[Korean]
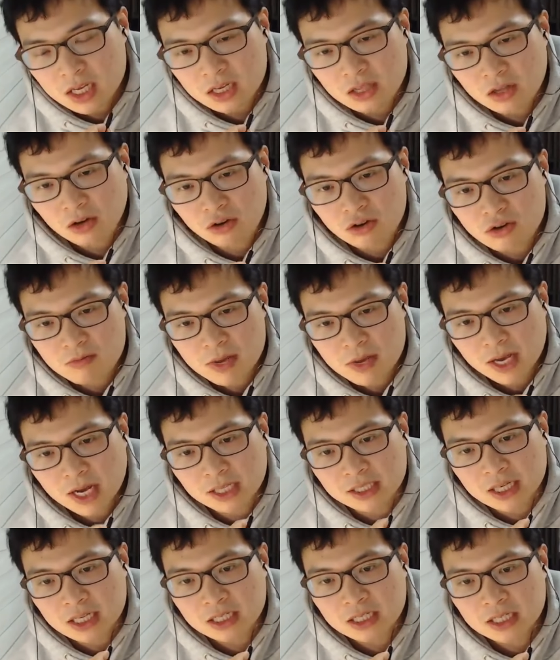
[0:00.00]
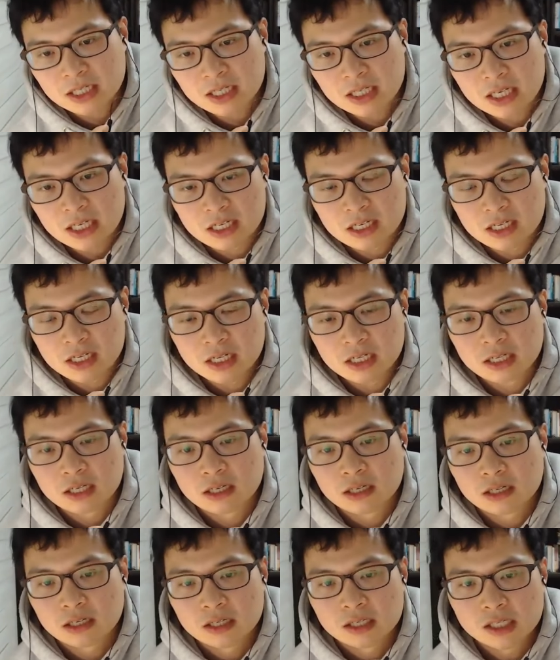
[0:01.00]
이더리움의 가장 큰
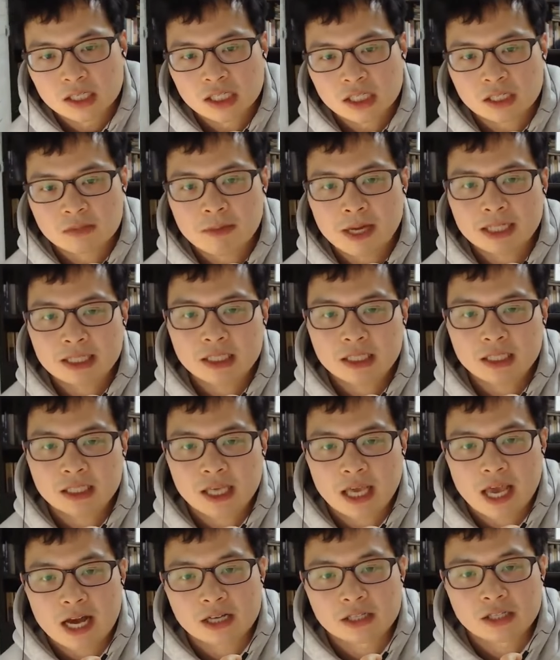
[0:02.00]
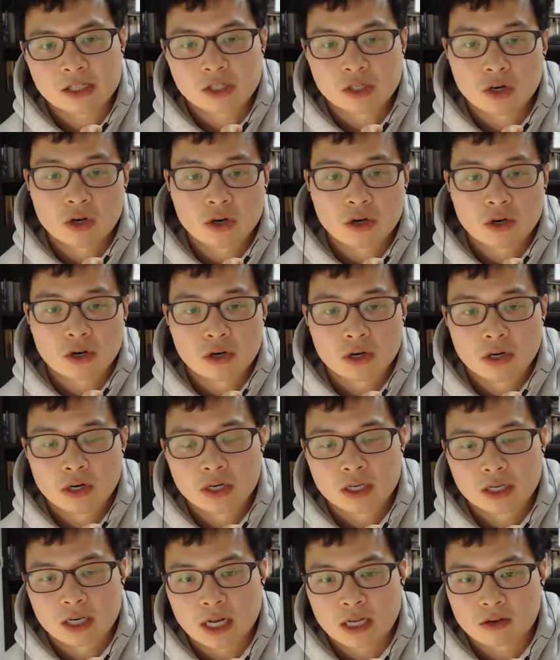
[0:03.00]
기능은 스마트
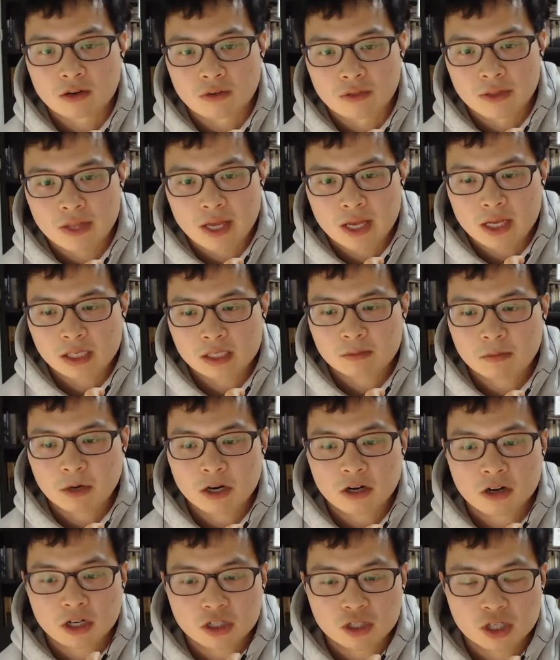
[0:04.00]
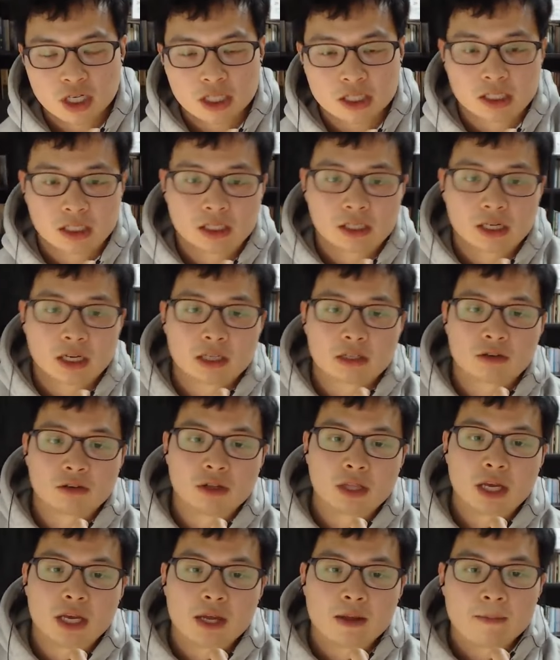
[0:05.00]
계약서라는 건데, 스마트 컨트랙트라는
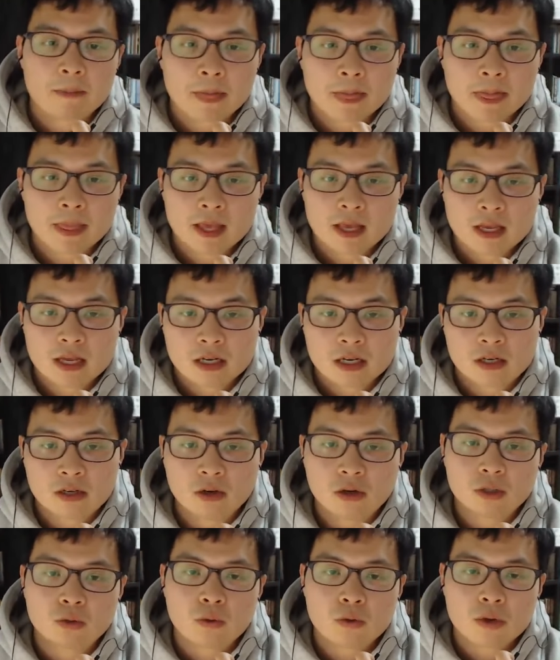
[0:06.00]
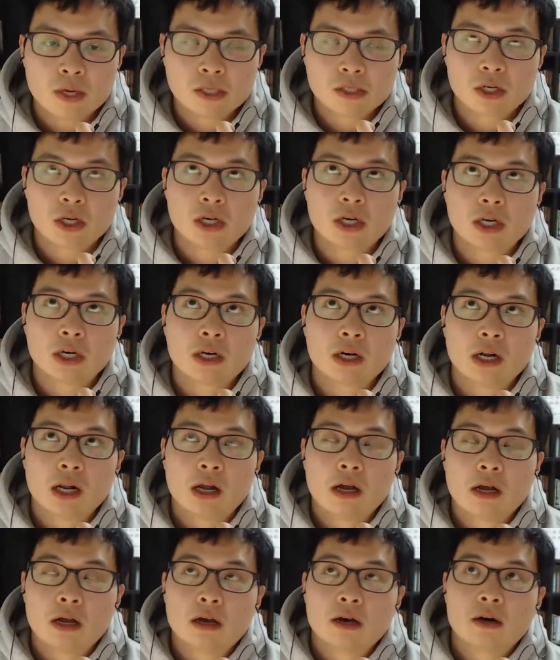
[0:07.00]
건데, 그걸 통해서
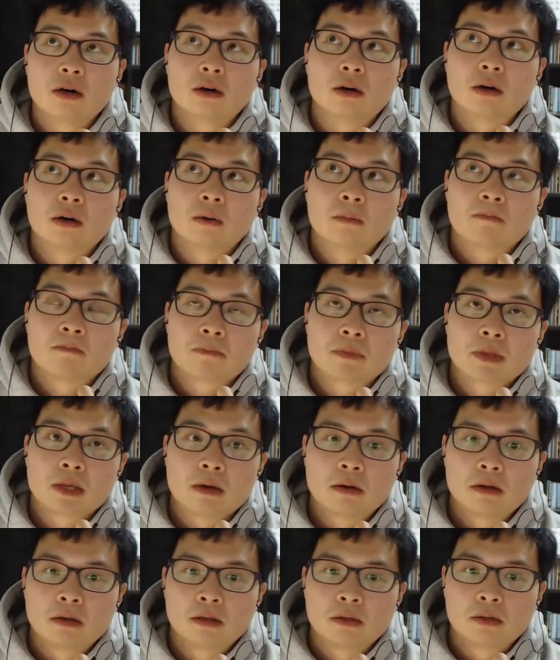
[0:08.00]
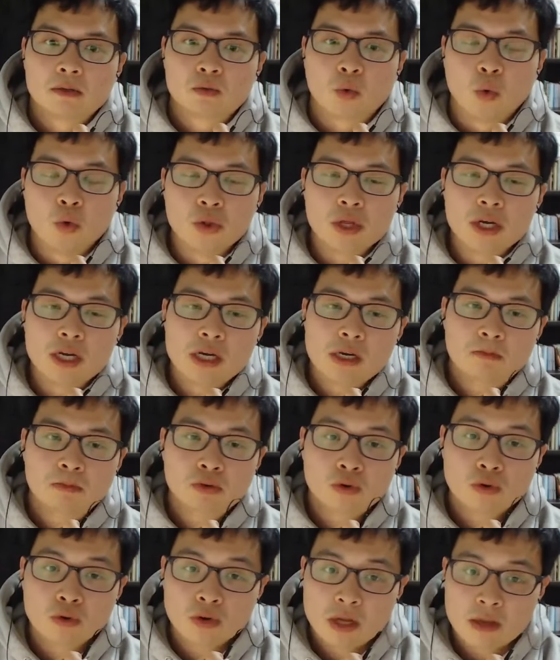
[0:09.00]
어, 돈을
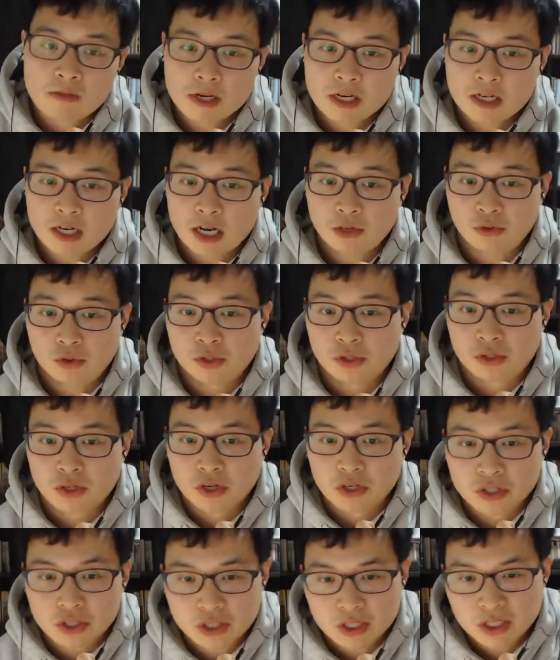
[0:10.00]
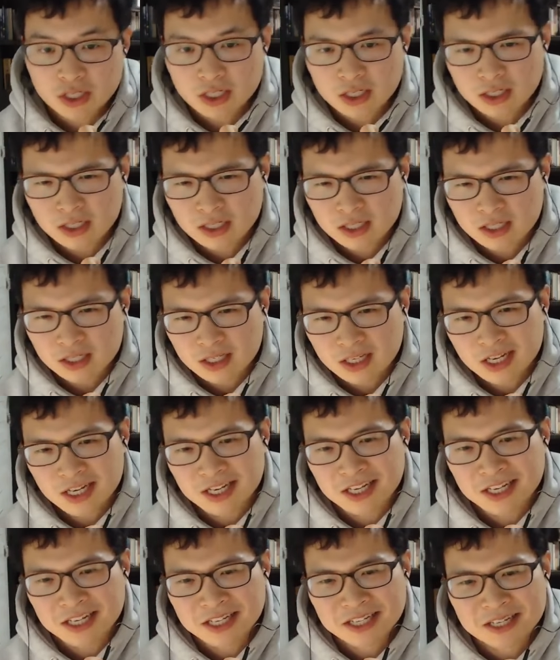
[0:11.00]
프로그래밍을 할 수 있어요.
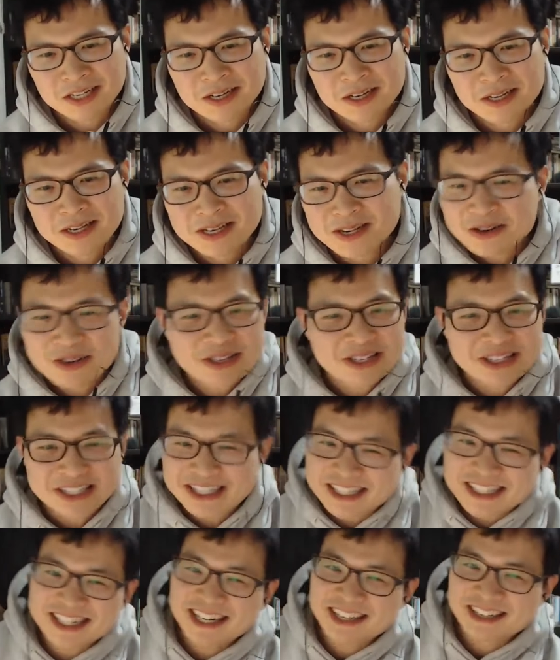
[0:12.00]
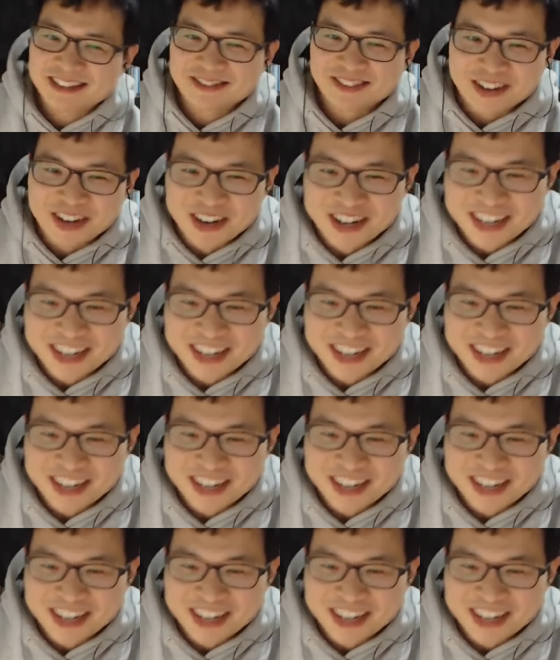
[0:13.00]
이게 이거는 진짜 뭐